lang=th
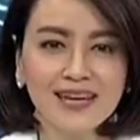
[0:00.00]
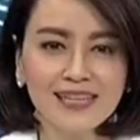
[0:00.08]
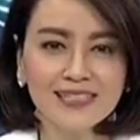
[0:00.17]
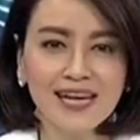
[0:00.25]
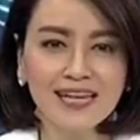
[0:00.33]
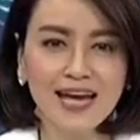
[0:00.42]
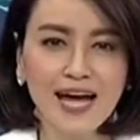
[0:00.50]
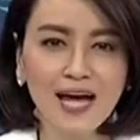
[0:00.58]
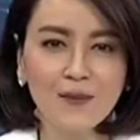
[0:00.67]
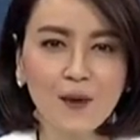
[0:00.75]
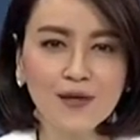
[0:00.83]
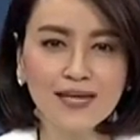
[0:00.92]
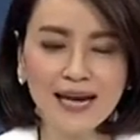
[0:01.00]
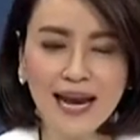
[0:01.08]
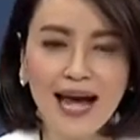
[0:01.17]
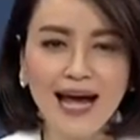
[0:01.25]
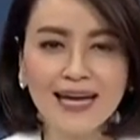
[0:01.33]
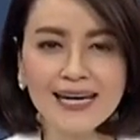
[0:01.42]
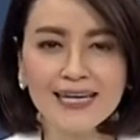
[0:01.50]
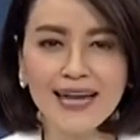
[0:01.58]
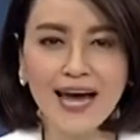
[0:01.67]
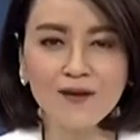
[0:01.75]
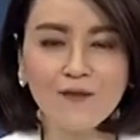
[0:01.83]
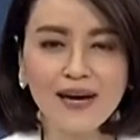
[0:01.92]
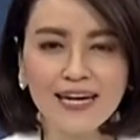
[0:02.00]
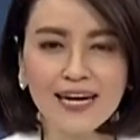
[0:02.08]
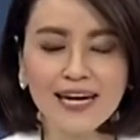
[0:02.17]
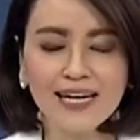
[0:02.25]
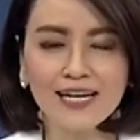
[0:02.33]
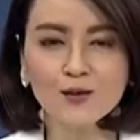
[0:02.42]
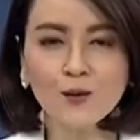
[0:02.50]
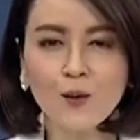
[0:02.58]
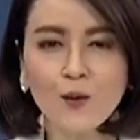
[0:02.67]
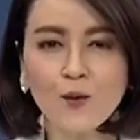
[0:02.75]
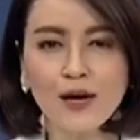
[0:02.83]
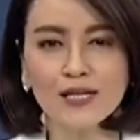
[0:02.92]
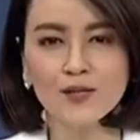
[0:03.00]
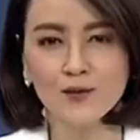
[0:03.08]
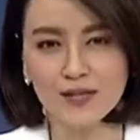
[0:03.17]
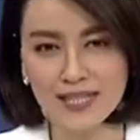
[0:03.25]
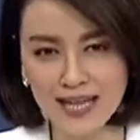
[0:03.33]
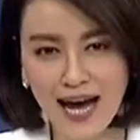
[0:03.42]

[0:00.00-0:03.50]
หลังจากได้ผ่อนคลายกันหลายวันนะคะในช่วงวันหยุด